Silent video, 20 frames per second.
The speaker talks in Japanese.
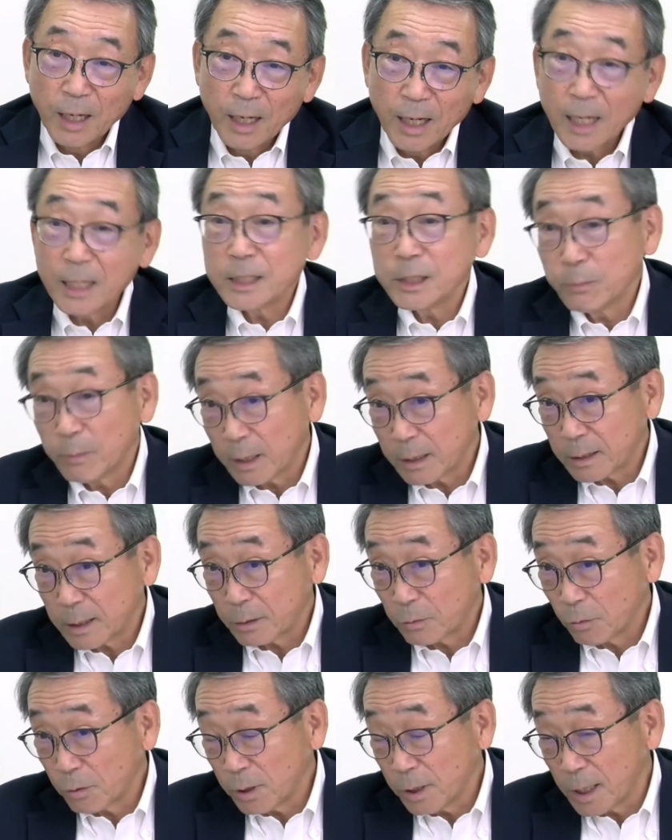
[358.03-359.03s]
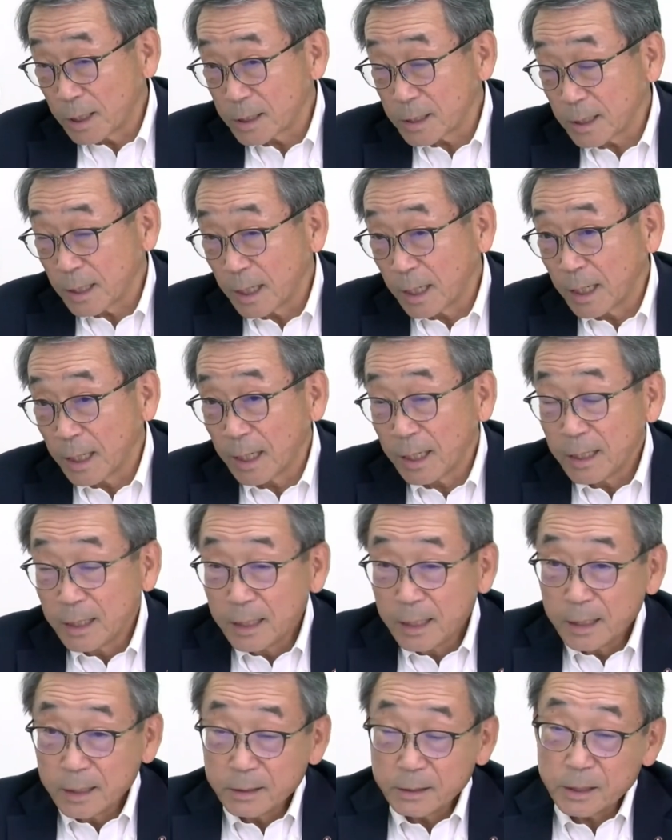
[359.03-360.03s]
始まった時ですが
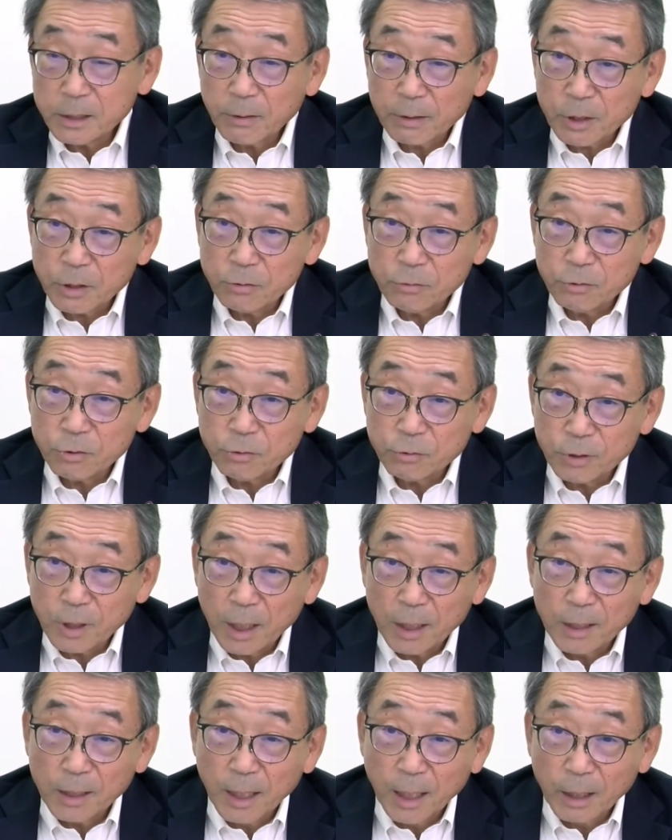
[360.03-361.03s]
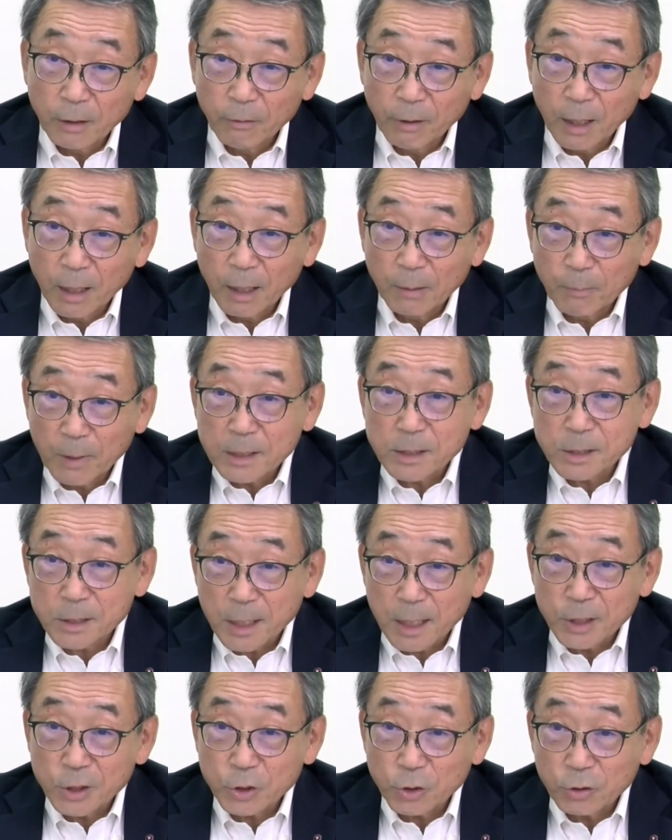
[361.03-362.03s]
実は90年代はまず
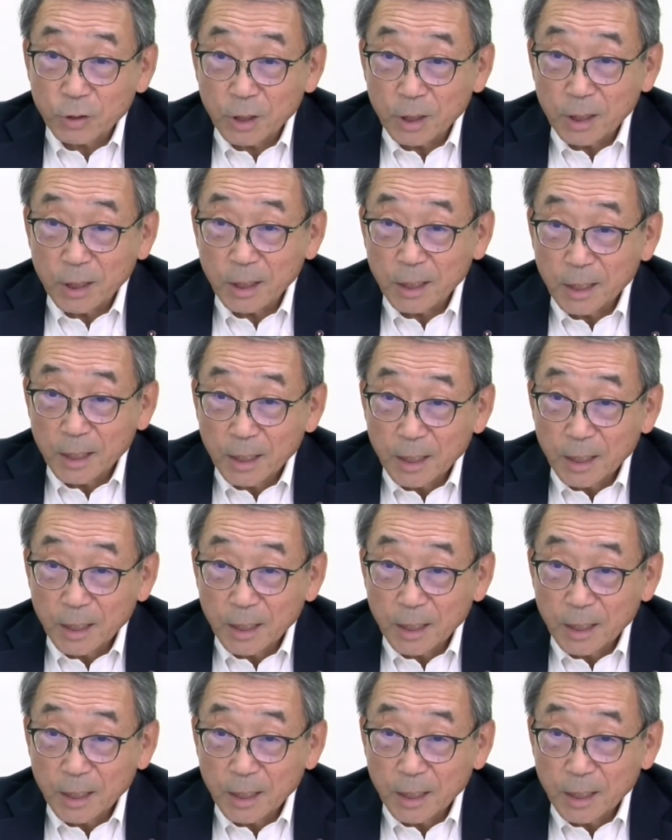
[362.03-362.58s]
最初に、